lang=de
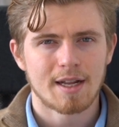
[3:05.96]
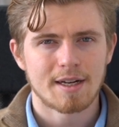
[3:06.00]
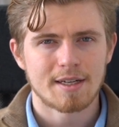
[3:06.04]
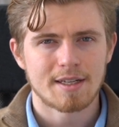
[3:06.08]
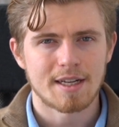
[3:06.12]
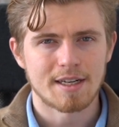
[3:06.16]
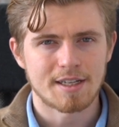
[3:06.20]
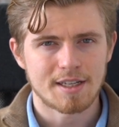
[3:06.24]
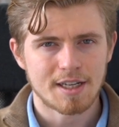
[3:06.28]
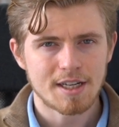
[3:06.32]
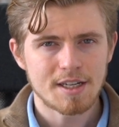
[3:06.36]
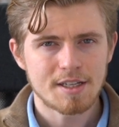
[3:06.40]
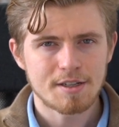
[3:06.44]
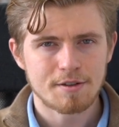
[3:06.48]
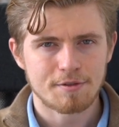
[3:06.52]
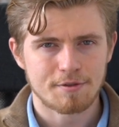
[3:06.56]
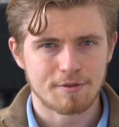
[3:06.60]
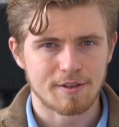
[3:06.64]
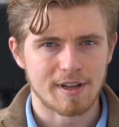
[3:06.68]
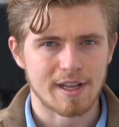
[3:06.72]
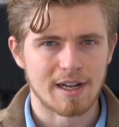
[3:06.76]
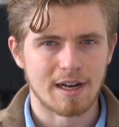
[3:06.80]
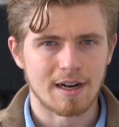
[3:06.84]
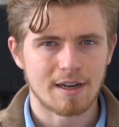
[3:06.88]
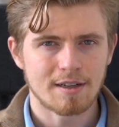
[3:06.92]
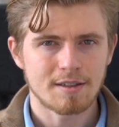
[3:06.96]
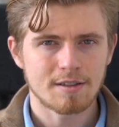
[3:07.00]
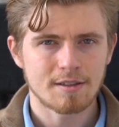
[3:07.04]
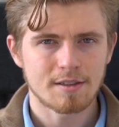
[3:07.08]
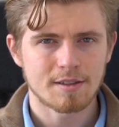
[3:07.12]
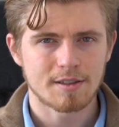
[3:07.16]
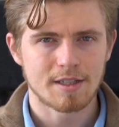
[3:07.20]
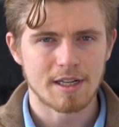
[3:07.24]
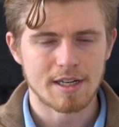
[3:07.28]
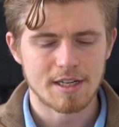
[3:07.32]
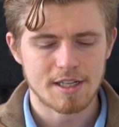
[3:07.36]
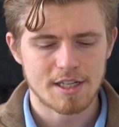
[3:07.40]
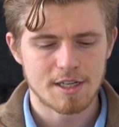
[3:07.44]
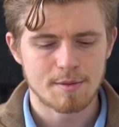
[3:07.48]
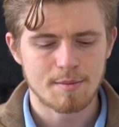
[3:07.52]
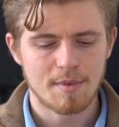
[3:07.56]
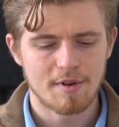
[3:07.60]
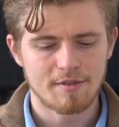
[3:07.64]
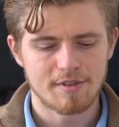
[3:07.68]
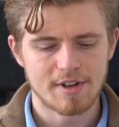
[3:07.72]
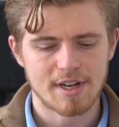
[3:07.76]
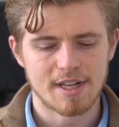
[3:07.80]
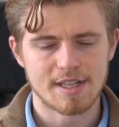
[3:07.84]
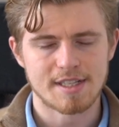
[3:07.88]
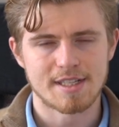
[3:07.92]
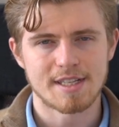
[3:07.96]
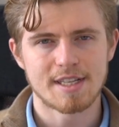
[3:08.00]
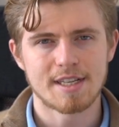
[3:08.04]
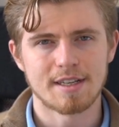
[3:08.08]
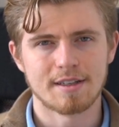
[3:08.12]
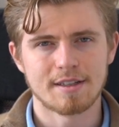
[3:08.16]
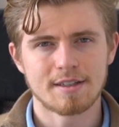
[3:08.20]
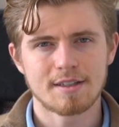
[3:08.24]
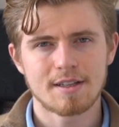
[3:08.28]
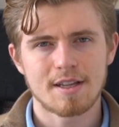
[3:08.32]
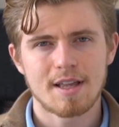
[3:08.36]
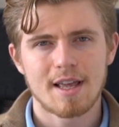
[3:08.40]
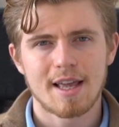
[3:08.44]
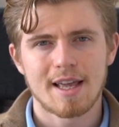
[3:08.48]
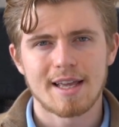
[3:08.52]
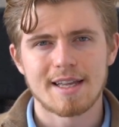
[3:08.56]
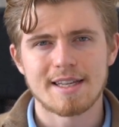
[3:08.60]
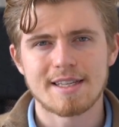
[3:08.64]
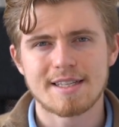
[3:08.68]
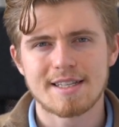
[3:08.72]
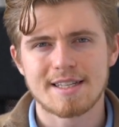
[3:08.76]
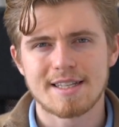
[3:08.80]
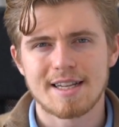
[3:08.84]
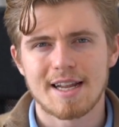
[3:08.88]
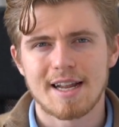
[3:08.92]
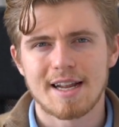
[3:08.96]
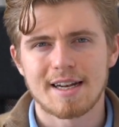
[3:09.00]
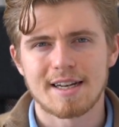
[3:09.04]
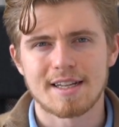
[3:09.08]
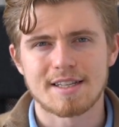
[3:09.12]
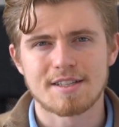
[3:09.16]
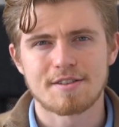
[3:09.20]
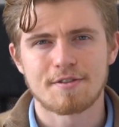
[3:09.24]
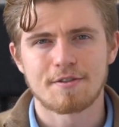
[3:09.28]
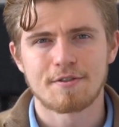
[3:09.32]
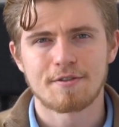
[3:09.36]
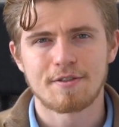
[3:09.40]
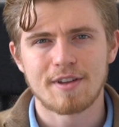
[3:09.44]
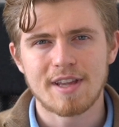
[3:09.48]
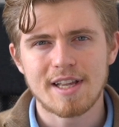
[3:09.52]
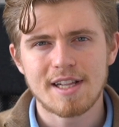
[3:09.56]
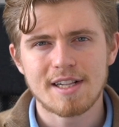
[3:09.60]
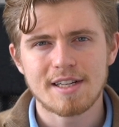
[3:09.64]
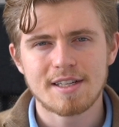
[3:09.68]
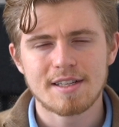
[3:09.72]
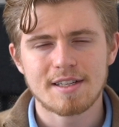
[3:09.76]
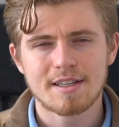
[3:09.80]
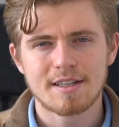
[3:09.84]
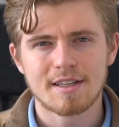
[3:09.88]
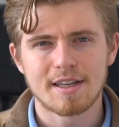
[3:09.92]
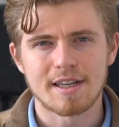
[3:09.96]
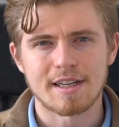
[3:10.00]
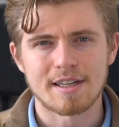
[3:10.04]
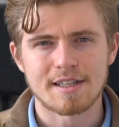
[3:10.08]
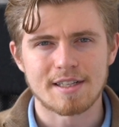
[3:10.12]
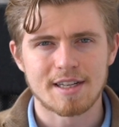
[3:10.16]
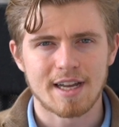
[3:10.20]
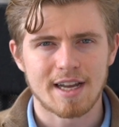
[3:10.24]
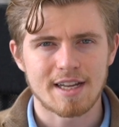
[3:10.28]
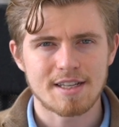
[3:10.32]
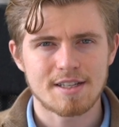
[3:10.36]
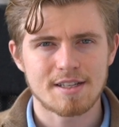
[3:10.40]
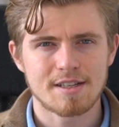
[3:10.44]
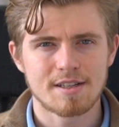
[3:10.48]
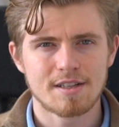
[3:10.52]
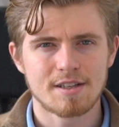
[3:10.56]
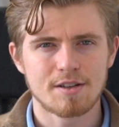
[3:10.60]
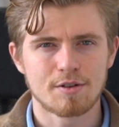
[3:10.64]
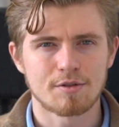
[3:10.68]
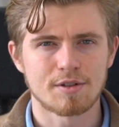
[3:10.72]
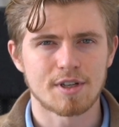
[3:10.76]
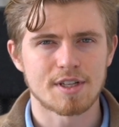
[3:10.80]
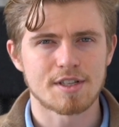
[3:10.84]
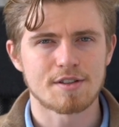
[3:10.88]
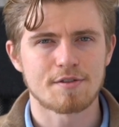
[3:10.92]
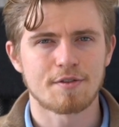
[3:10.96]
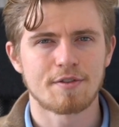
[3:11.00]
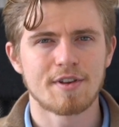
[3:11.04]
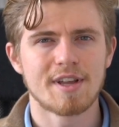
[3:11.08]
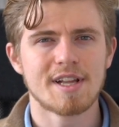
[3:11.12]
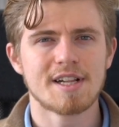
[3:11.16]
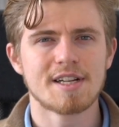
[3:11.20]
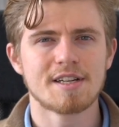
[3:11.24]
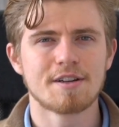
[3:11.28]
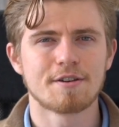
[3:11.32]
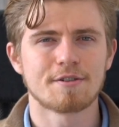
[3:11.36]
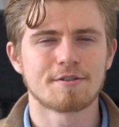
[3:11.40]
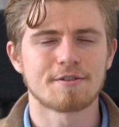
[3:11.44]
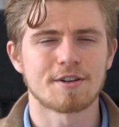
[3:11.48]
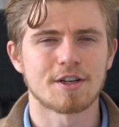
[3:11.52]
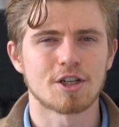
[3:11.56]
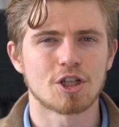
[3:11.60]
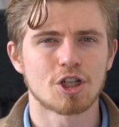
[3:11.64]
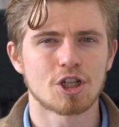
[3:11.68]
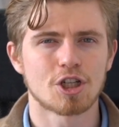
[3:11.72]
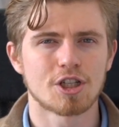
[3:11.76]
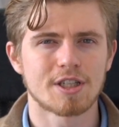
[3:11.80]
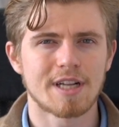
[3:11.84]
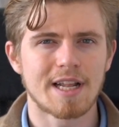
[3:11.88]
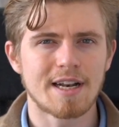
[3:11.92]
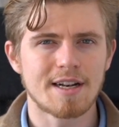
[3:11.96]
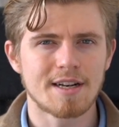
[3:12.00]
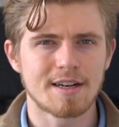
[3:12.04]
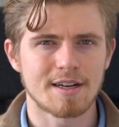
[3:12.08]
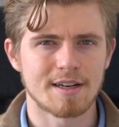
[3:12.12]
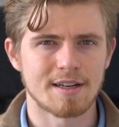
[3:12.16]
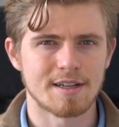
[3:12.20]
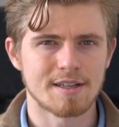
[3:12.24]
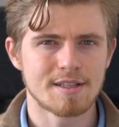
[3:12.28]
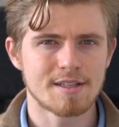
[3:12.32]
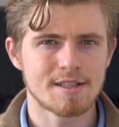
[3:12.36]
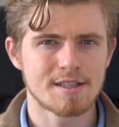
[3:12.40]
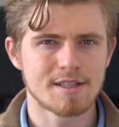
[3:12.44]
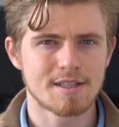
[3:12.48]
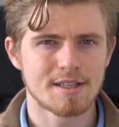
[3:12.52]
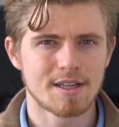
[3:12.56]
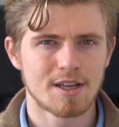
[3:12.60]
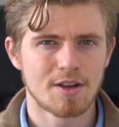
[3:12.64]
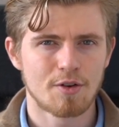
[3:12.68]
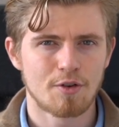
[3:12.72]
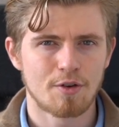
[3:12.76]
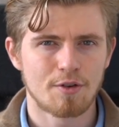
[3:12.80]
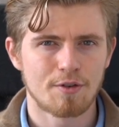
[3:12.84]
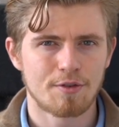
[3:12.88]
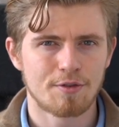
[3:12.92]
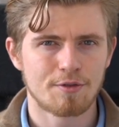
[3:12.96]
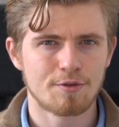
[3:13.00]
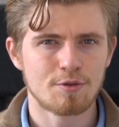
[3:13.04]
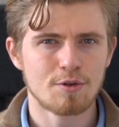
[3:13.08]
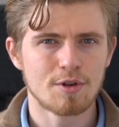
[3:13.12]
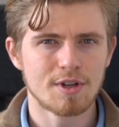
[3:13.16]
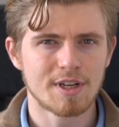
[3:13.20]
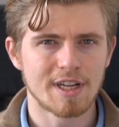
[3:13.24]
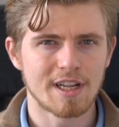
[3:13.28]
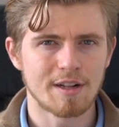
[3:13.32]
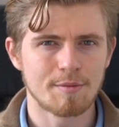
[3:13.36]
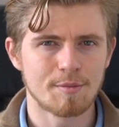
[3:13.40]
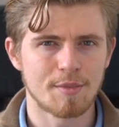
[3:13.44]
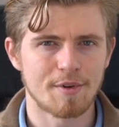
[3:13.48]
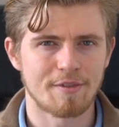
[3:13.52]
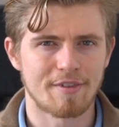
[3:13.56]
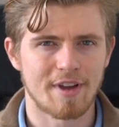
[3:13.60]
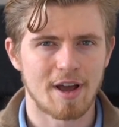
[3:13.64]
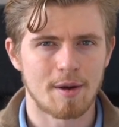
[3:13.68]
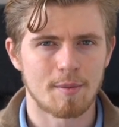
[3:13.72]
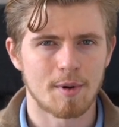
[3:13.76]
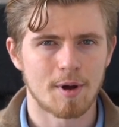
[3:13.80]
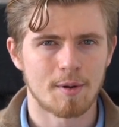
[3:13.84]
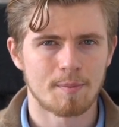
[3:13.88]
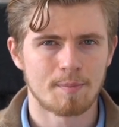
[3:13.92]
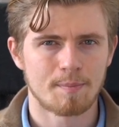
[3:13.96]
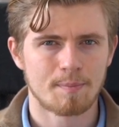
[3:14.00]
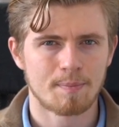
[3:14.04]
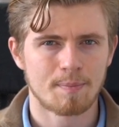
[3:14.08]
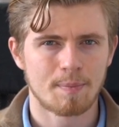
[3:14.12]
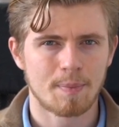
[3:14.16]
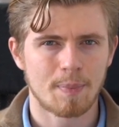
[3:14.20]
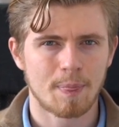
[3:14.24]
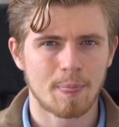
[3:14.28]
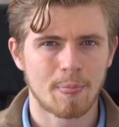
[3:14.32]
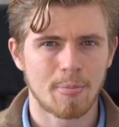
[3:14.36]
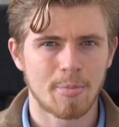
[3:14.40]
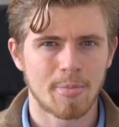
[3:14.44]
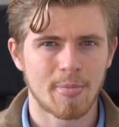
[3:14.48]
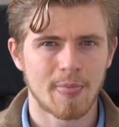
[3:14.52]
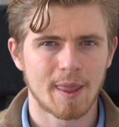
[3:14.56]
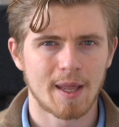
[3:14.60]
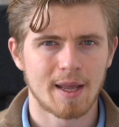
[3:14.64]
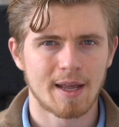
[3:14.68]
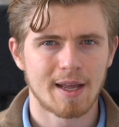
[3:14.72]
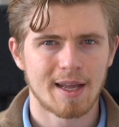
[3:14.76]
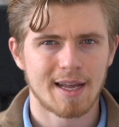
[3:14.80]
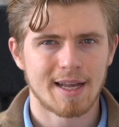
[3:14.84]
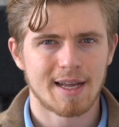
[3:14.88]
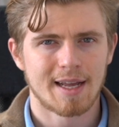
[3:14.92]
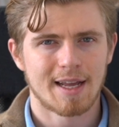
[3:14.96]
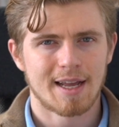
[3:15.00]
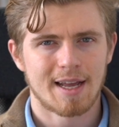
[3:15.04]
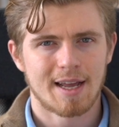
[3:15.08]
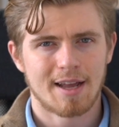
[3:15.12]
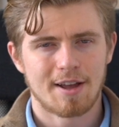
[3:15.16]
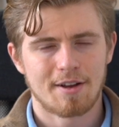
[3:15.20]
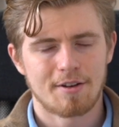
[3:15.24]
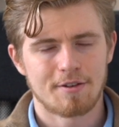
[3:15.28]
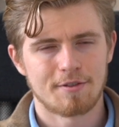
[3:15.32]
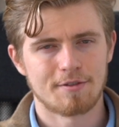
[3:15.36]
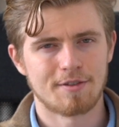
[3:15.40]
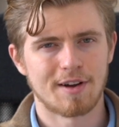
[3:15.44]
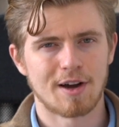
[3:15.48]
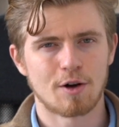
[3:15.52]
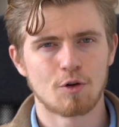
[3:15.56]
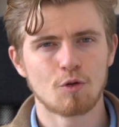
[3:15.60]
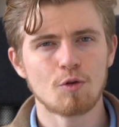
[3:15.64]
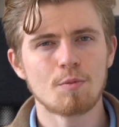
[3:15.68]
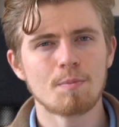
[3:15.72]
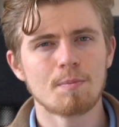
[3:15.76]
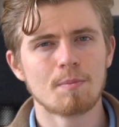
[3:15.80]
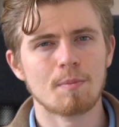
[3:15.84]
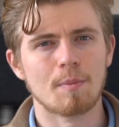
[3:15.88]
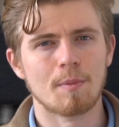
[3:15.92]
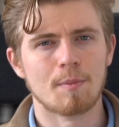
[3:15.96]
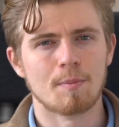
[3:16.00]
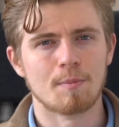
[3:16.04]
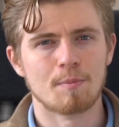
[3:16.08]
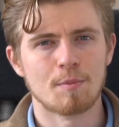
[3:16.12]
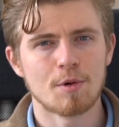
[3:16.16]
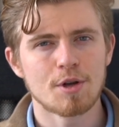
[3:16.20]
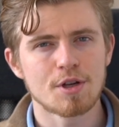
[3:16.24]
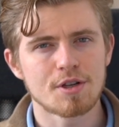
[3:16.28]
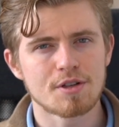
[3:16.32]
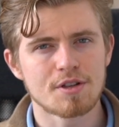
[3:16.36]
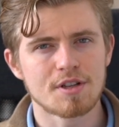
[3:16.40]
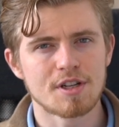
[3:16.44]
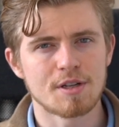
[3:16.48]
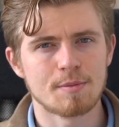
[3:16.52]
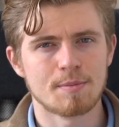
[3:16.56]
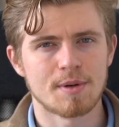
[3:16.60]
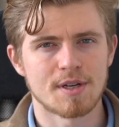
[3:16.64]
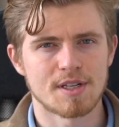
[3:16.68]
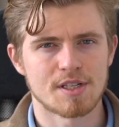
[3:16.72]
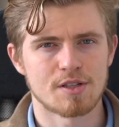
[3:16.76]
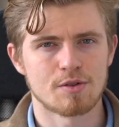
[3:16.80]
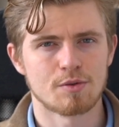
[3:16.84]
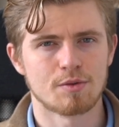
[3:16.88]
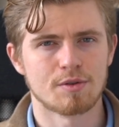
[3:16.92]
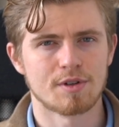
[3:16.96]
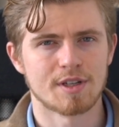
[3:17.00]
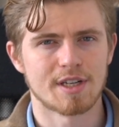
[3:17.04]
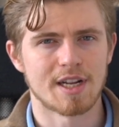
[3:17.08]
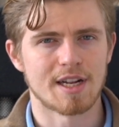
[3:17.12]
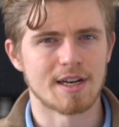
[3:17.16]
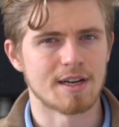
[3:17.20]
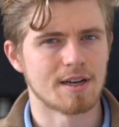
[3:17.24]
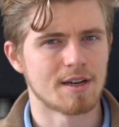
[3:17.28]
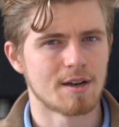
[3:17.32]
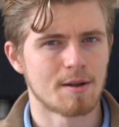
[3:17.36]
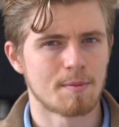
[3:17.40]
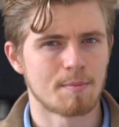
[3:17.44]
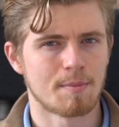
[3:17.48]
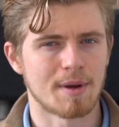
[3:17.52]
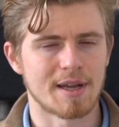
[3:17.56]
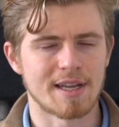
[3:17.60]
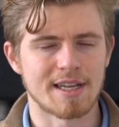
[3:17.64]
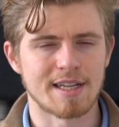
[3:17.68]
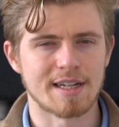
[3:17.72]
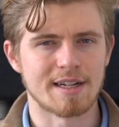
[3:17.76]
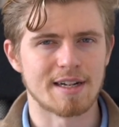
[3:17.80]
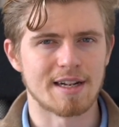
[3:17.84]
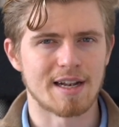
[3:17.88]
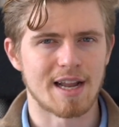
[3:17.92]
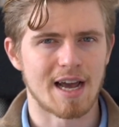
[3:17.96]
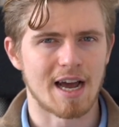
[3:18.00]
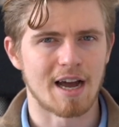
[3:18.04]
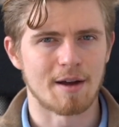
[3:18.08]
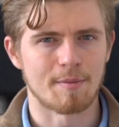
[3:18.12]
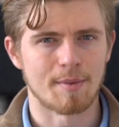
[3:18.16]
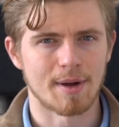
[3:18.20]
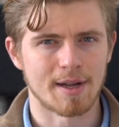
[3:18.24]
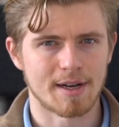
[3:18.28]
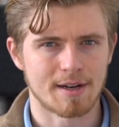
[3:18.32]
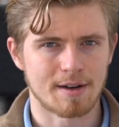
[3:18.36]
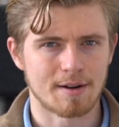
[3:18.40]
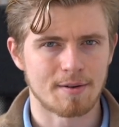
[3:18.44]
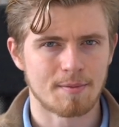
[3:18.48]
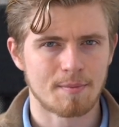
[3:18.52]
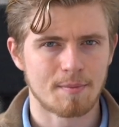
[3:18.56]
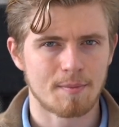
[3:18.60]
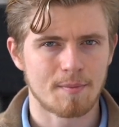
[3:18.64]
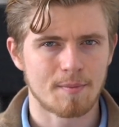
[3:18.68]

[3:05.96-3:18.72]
Der dritte Fehler, den ich immer wieder sehe, ist das fehlende Interesse und das fehlende Verständnis für den Bewerber. Warum möchte die Person denn bei Ihnen arbeiten?